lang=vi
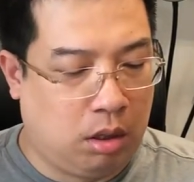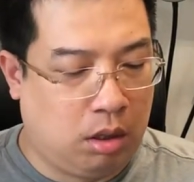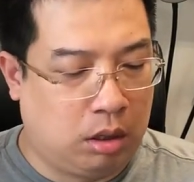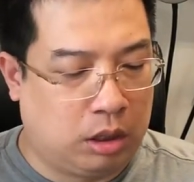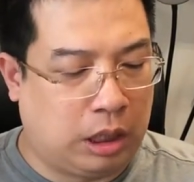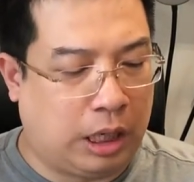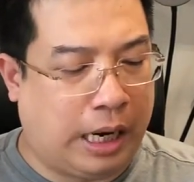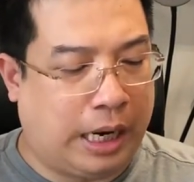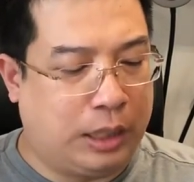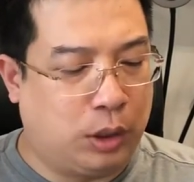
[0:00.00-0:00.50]

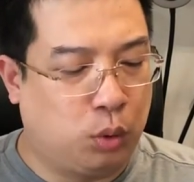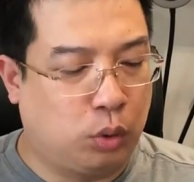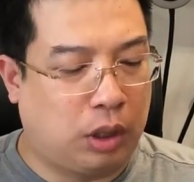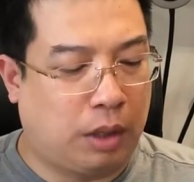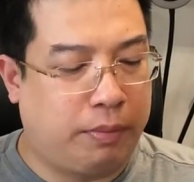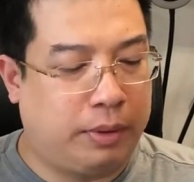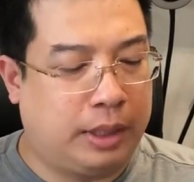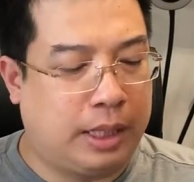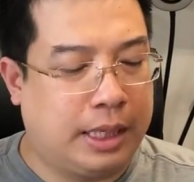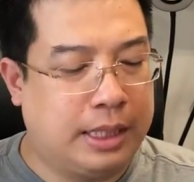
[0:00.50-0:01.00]
Chắc hẳn chúng ta
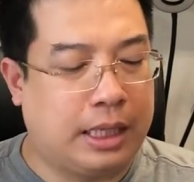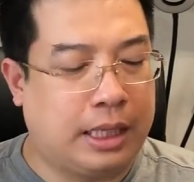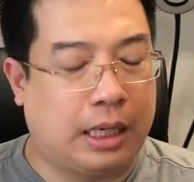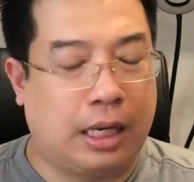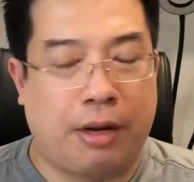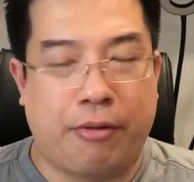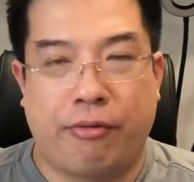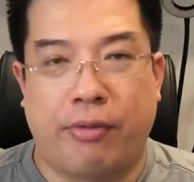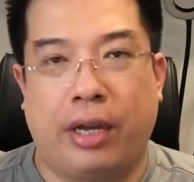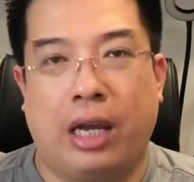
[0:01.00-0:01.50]
phải thấy rằng
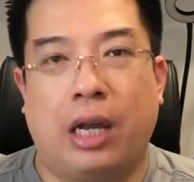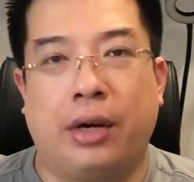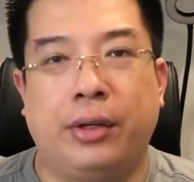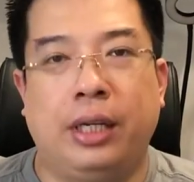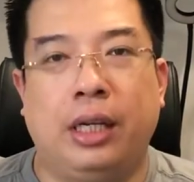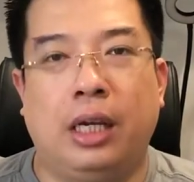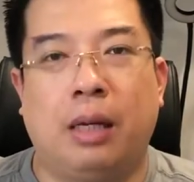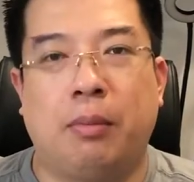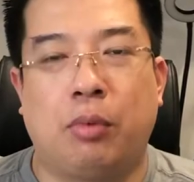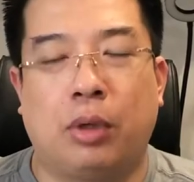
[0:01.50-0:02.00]
là
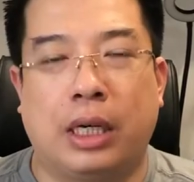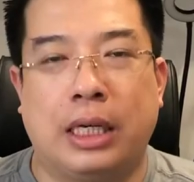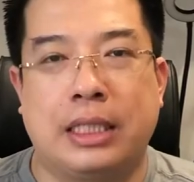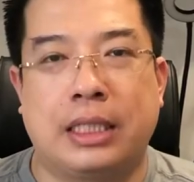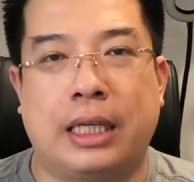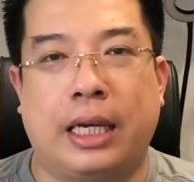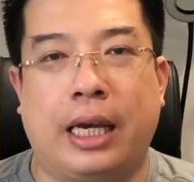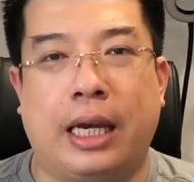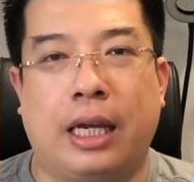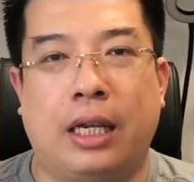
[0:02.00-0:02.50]
Ferrari là một cái
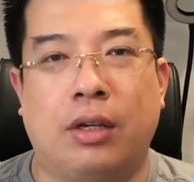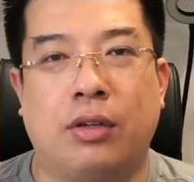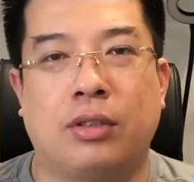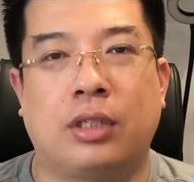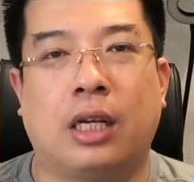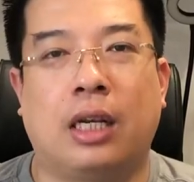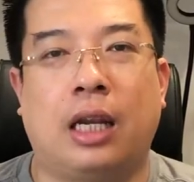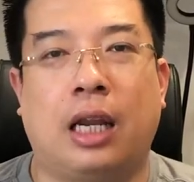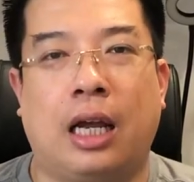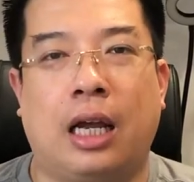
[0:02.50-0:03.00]
xe nó
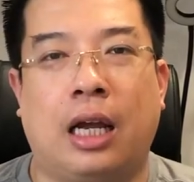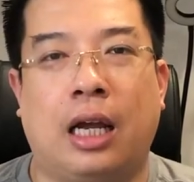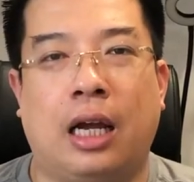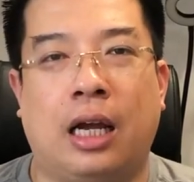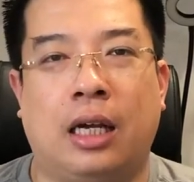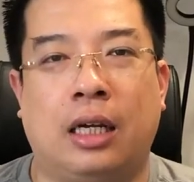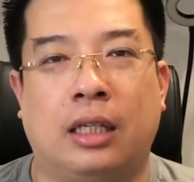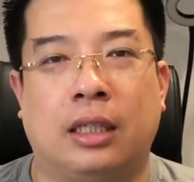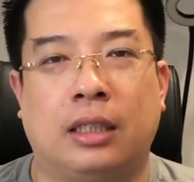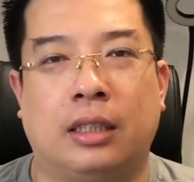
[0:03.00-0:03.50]
rất
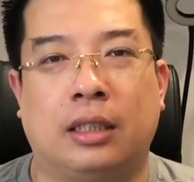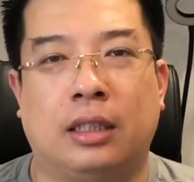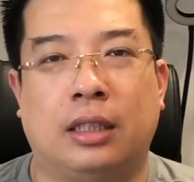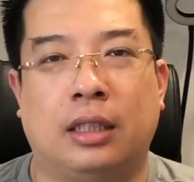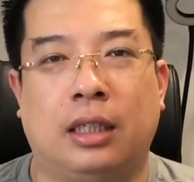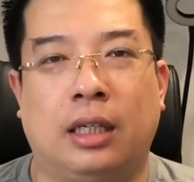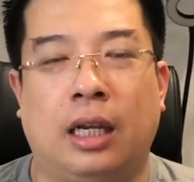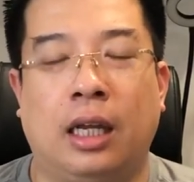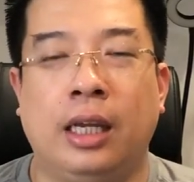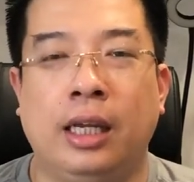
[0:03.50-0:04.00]
là
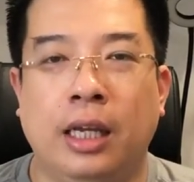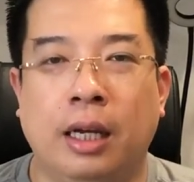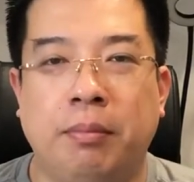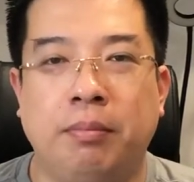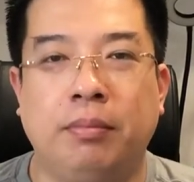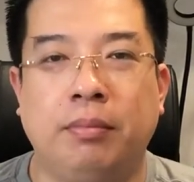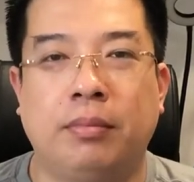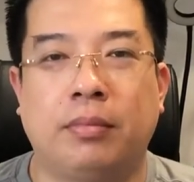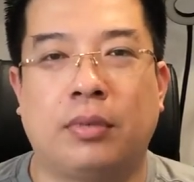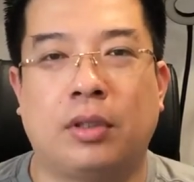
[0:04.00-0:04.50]

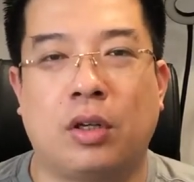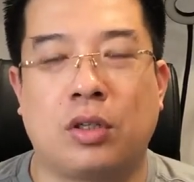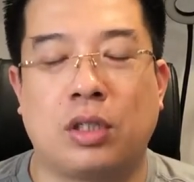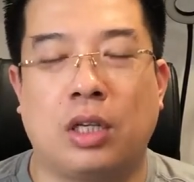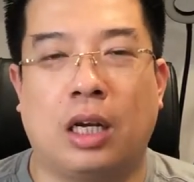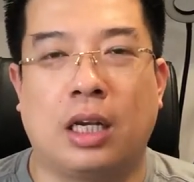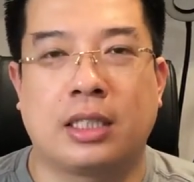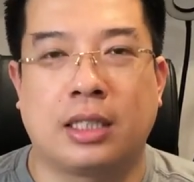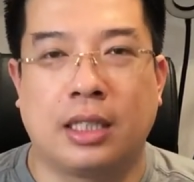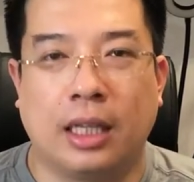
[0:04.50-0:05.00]
hiếm, nó
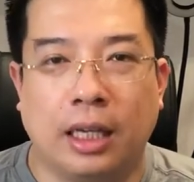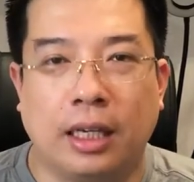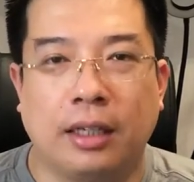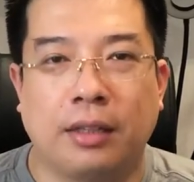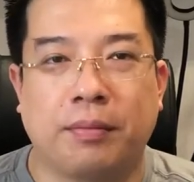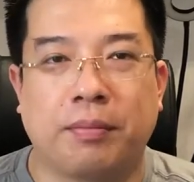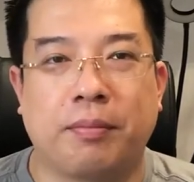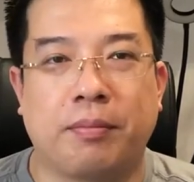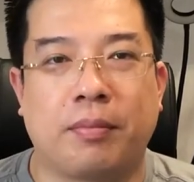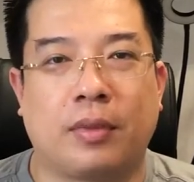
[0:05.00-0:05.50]
rất là xịn
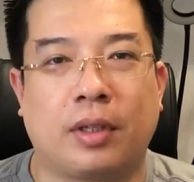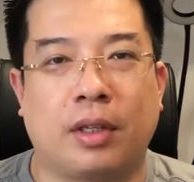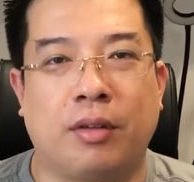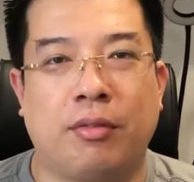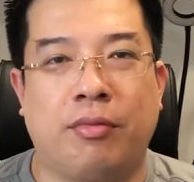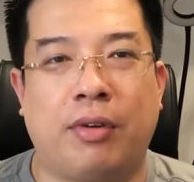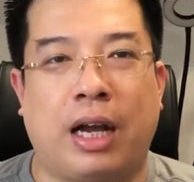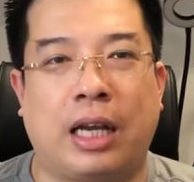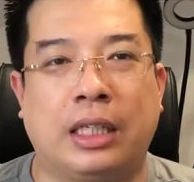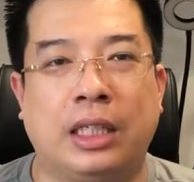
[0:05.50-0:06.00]

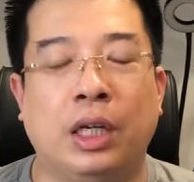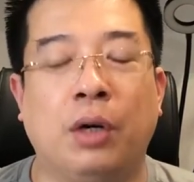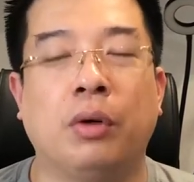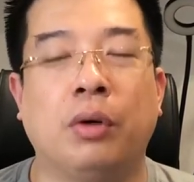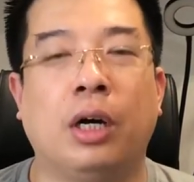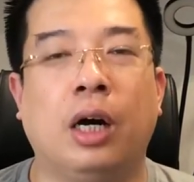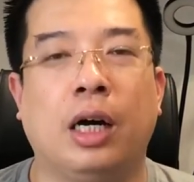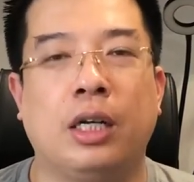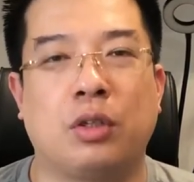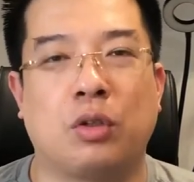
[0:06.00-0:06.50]
và nhiều
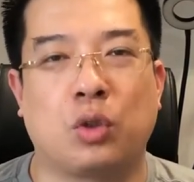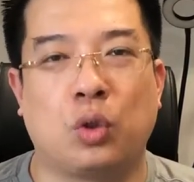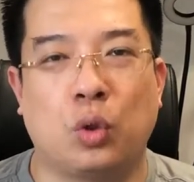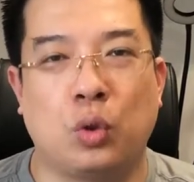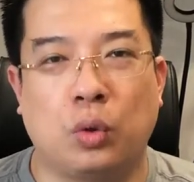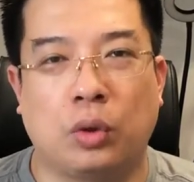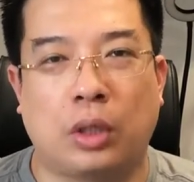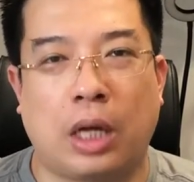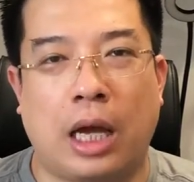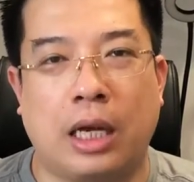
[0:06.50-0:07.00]
người trong số
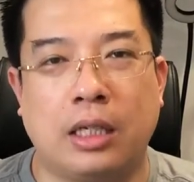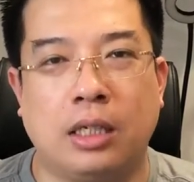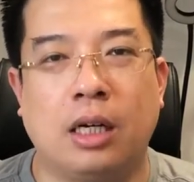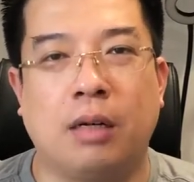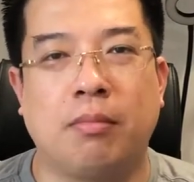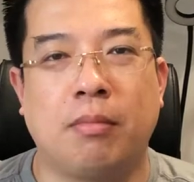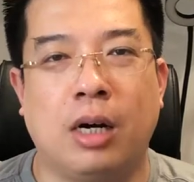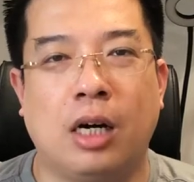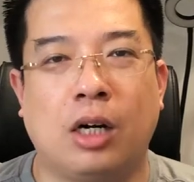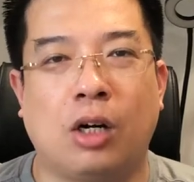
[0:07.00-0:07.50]
chúng ta
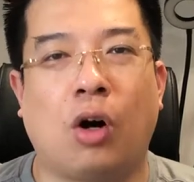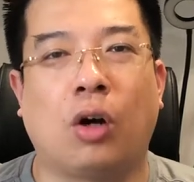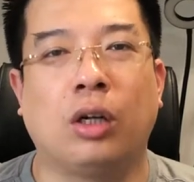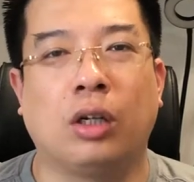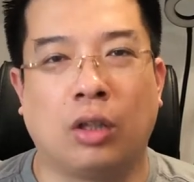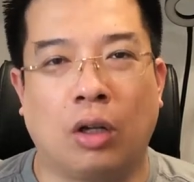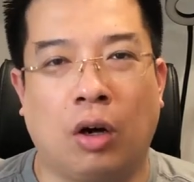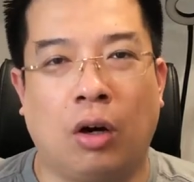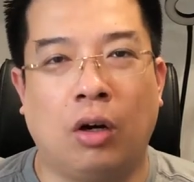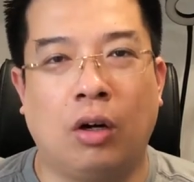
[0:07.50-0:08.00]
ước mơ có
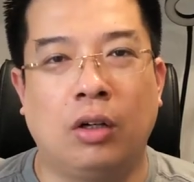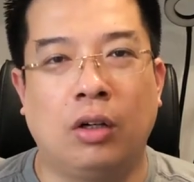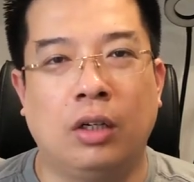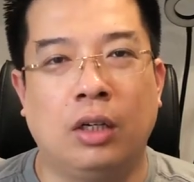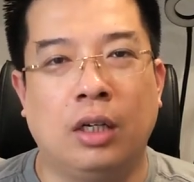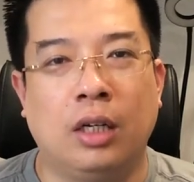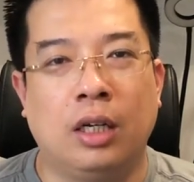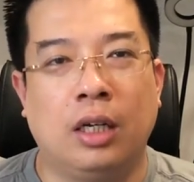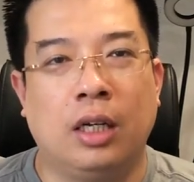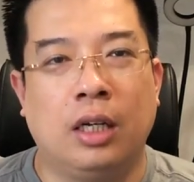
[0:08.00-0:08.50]
được nó.
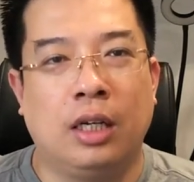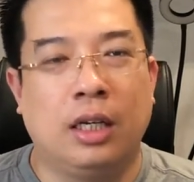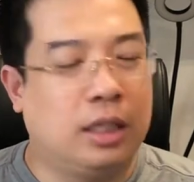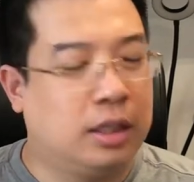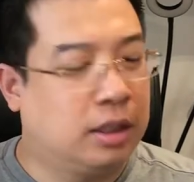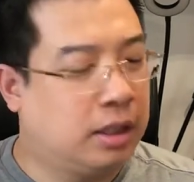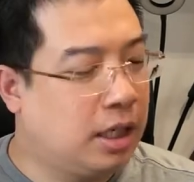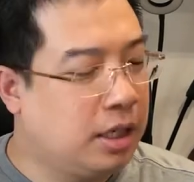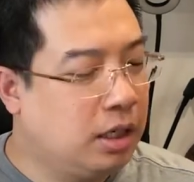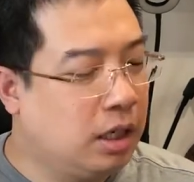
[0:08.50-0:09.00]

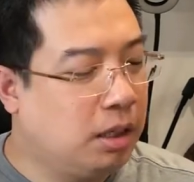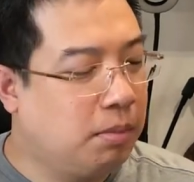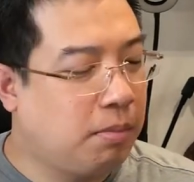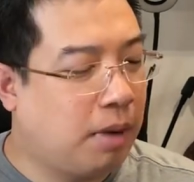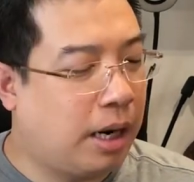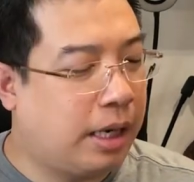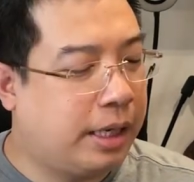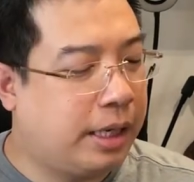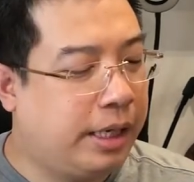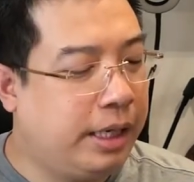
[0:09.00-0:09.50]
Thế nhưng
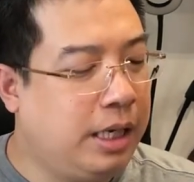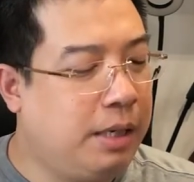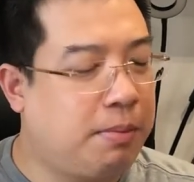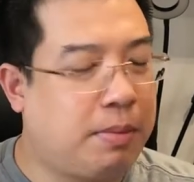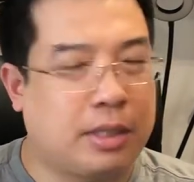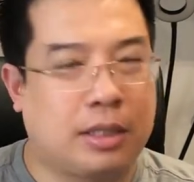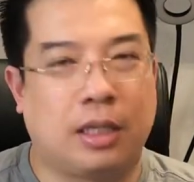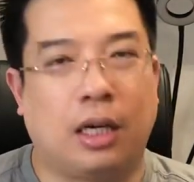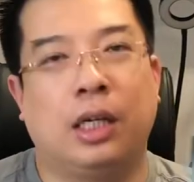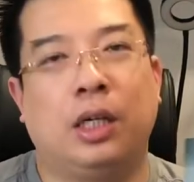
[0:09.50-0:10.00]
mà khi
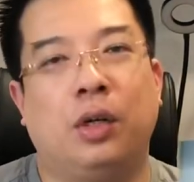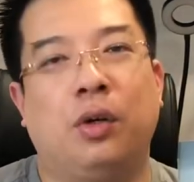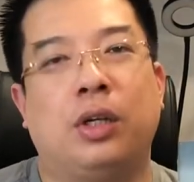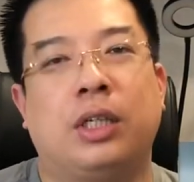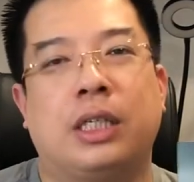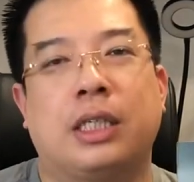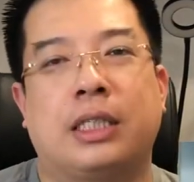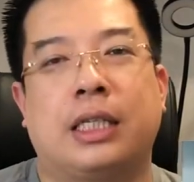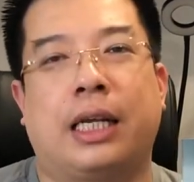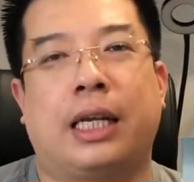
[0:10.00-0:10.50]
mà sở hữu được
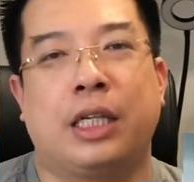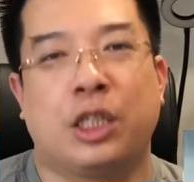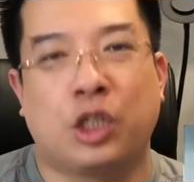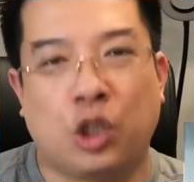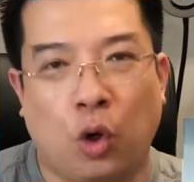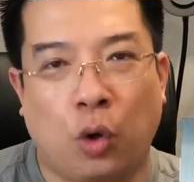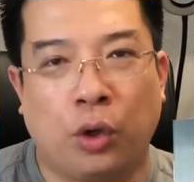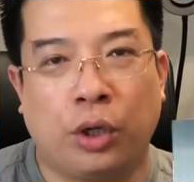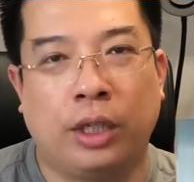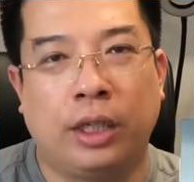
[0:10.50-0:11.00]
chiếc xe này
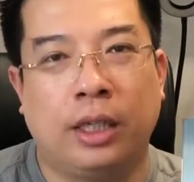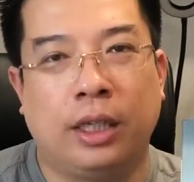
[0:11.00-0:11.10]
rồi